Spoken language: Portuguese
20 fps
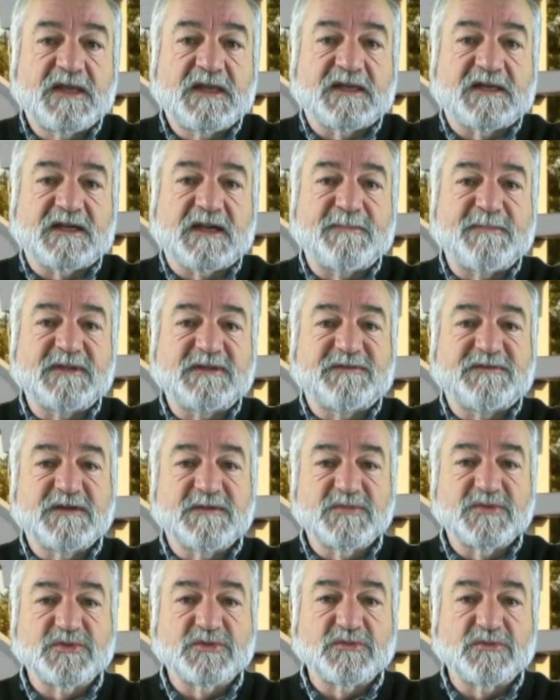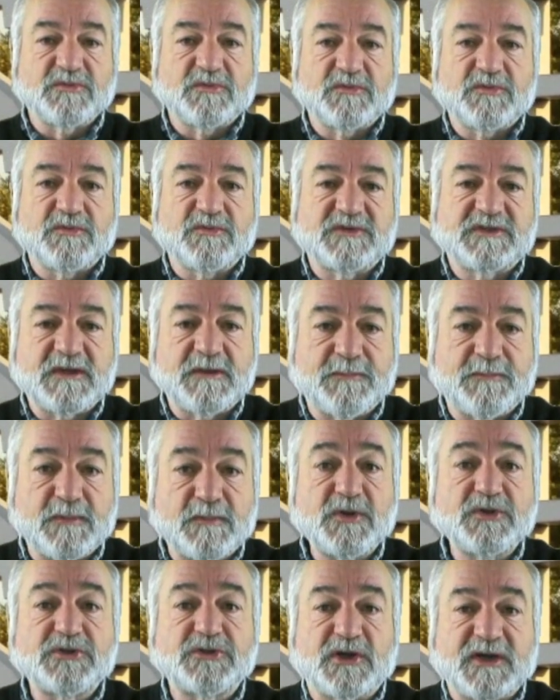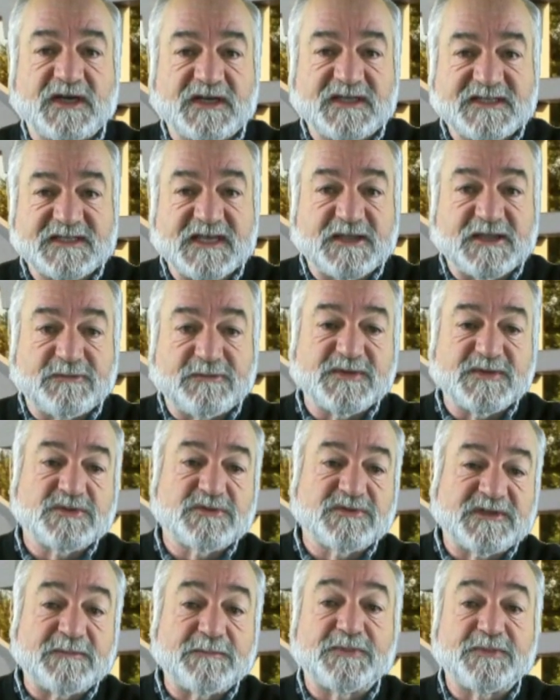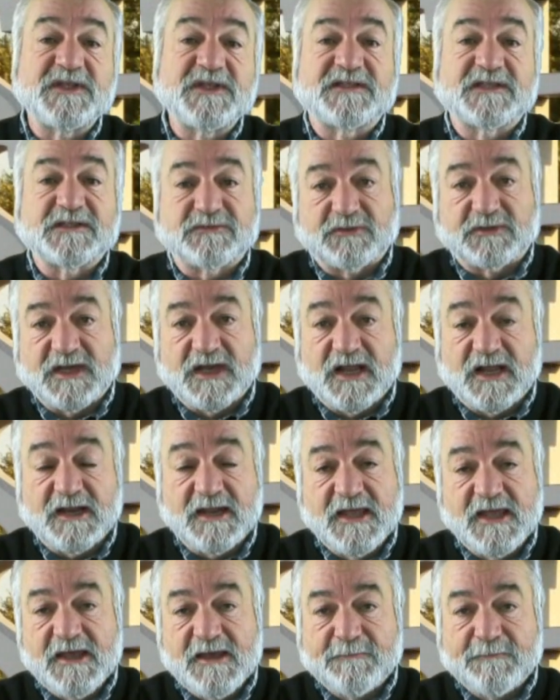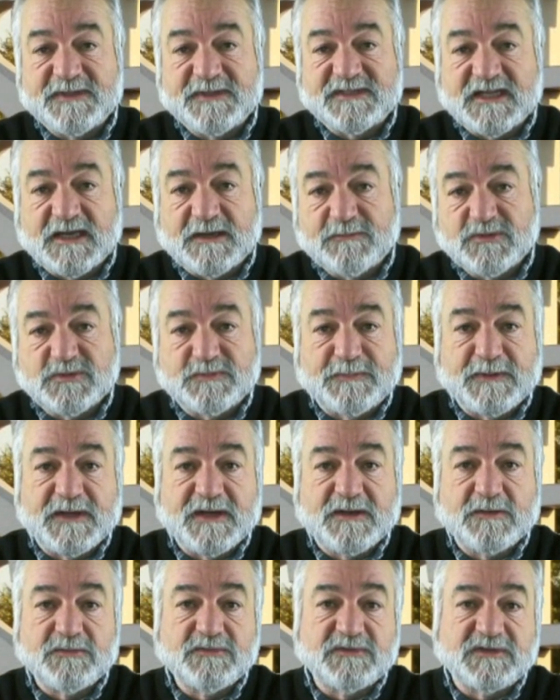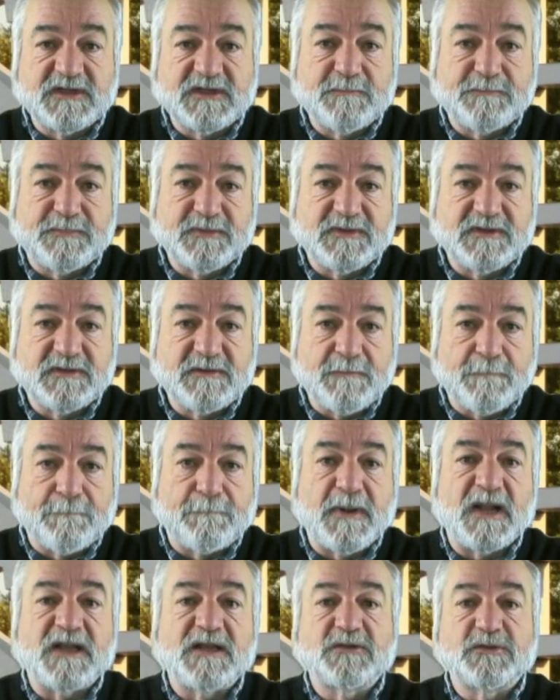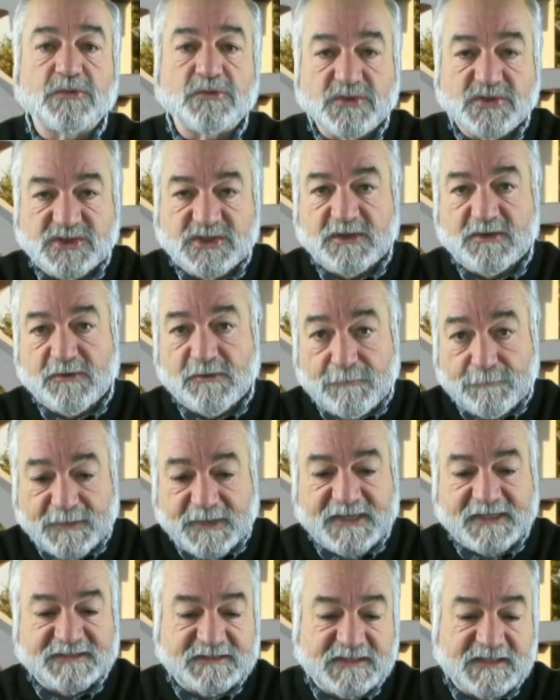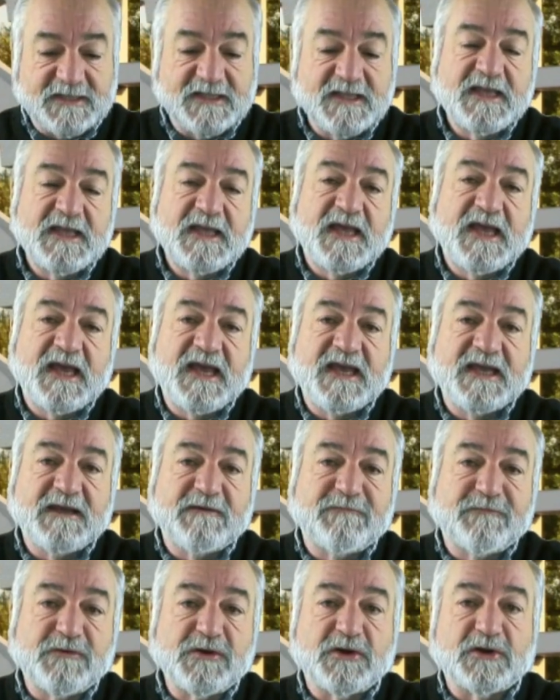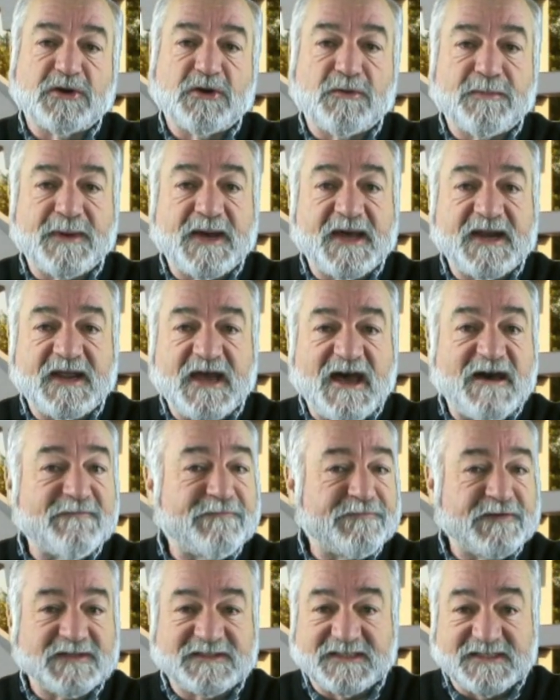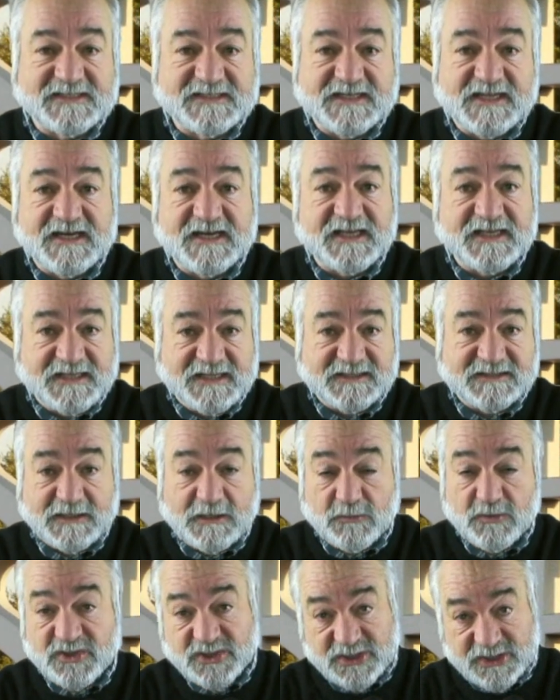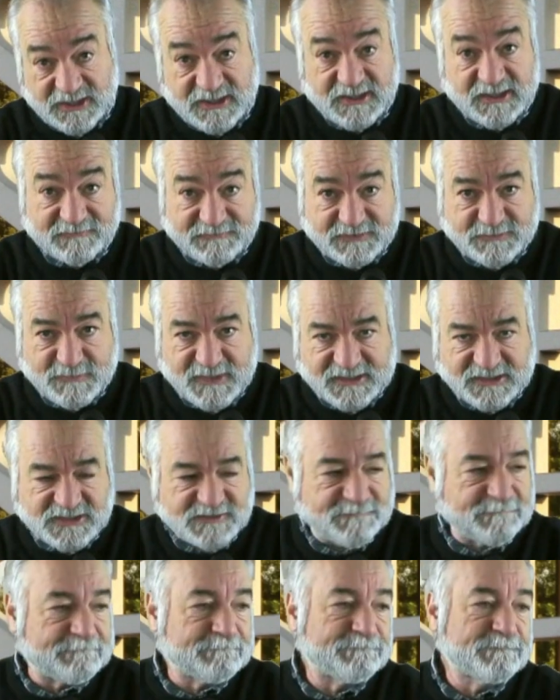Realmente vinhamos de um, de um, tempo muito organizado, mas um tempo ditatorial. Passámos para um tempo de balduncha completa, em que foi roubar à fartazana e até hoje, e cada vez mais.